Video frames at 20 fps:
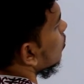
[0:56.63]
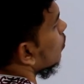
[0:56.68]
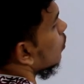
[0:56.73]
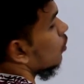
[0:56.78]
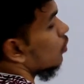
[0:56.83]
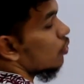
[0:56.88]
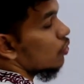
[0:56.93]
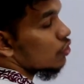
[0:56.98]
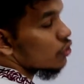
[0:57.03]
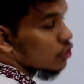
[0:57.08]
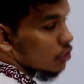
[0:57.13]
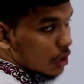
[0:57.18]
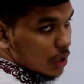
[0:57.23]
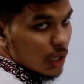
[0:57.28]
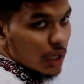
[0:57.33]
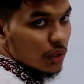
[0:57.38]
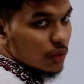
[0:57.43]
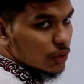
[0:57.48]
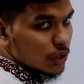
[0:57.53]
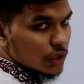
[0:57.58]
পূর্ণ
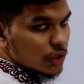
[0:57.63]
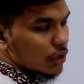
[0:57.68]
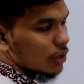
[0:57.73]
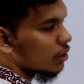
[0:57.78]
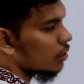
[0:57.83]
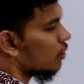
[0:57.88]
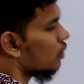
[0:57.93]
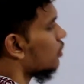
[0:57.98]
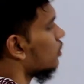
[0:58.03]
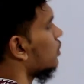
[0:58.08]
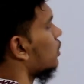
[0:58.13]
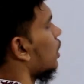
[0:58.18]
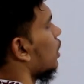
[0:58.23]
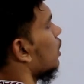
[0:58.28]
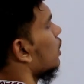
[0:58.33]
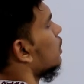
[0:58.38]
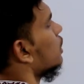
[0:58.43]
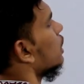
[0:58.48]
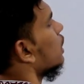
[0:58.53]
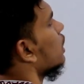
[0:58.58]
সংখ্যা গুণিত
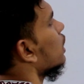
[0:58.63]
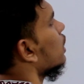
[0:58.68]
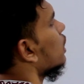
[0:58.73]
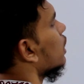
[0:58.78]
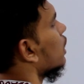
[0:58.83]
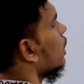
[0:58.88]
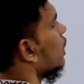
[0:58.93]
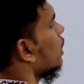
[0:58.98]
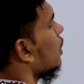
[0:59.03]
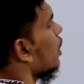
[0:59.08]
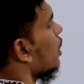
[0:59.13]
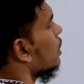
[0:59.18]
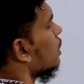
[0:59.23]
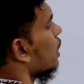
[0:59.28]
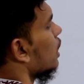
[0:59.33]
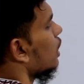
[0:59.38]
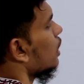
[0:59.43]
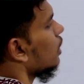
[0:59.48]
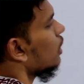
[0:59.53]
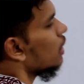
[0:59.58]
তাহলে সেক্ষেত্রে কি দেওয়া
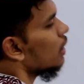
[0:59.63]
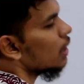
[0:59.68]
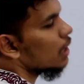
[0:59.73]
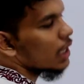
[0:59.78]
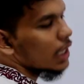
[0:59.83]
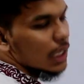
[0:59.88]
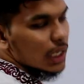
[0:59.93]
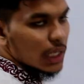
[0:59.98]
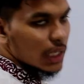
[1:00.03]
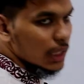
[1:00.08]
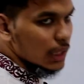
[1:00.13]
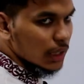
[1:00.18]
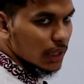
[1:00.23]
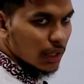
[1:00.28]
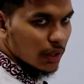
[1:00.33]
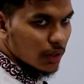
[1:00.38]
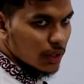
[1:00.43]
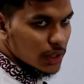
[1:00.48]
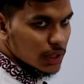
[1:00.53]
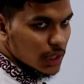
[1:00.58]
যায় ইন
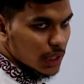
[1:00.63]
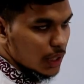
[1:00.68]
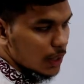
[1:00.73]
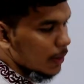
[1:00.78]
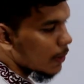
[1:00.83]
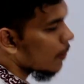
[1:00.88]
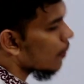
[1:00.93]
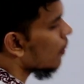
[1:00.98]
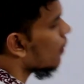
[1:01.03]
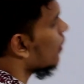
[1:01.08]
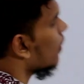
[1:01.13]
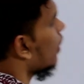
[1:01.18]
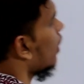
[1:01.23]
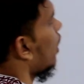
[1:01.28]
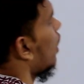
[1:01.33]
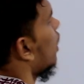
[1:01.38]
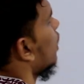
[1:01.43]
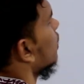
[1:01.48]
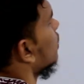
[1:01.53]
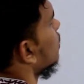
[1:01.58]
দেওয়া যায়
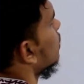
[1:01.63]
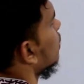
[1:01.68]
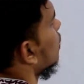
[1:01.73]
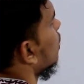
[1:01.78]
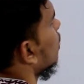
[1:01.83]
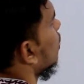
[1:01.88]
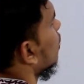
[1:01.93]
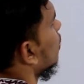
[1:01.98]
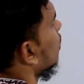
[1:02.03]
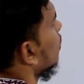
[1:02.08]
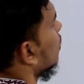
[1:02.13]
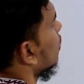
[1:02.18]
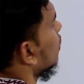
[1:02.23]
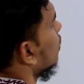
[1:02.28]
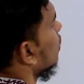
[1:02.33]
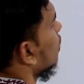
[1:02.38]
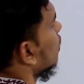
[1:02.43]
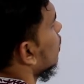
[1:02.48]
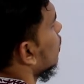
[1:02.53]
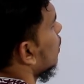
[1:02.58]
আচ্ছা
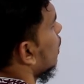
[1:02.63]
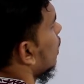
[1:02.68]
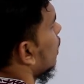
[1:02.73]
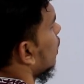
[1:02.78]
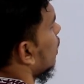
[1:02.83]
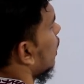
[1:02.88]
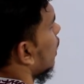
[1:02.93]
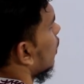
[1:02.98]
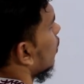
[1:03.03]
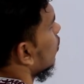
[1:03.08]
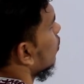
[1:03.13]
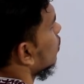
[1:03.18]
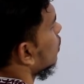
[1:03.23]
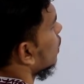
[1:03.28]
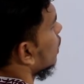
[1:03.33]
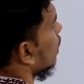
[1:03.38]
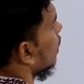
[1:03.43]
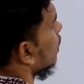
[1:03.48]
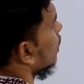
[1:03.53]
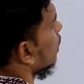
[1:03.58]
তাহলে দেখো
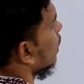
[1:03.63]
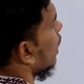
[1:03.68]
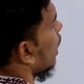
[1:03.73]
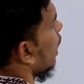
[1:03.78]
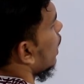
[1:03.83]
সেখান থেকে